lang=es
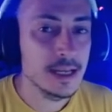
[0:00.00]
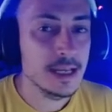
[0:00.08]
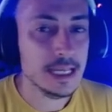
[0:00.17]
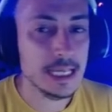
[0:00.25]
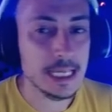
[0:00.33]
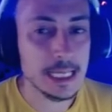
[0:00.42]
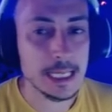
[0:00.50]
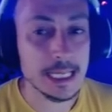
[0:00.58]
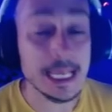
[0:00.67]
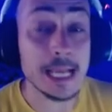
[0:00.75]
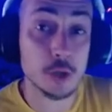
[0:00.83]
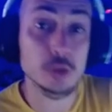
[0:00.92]

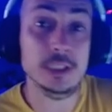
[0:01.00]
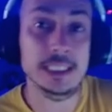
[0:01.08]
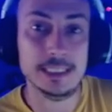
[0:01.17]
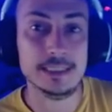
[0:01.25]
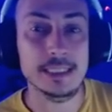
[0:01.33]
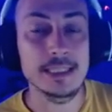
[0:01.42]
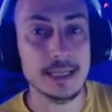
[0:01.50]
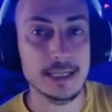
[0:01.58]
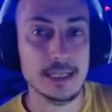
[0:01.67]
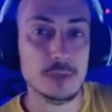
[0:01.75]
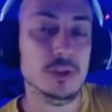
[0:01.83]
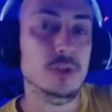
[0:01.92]
y, rote estándar.
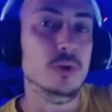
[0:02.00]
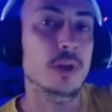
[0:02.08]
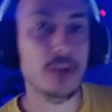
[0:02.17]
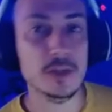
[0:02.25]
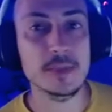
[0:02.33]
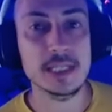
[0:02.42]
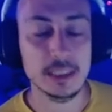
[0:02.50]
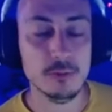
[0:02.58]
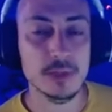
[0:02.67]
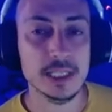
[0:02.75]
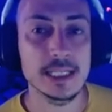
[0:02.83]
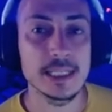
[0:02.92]
Las cuatro colecciones más
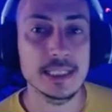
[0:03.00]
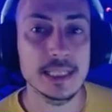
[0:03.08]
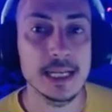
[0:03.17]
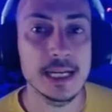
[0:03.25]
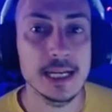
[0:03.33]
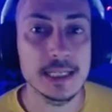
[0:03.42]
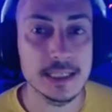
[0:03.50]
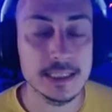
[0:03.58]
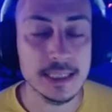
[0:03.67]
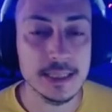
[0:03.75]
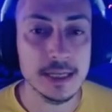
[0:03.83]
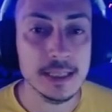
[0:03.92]
antiguas dejan de ser legales en
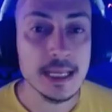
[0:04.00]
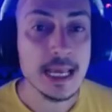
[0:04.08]
estándar,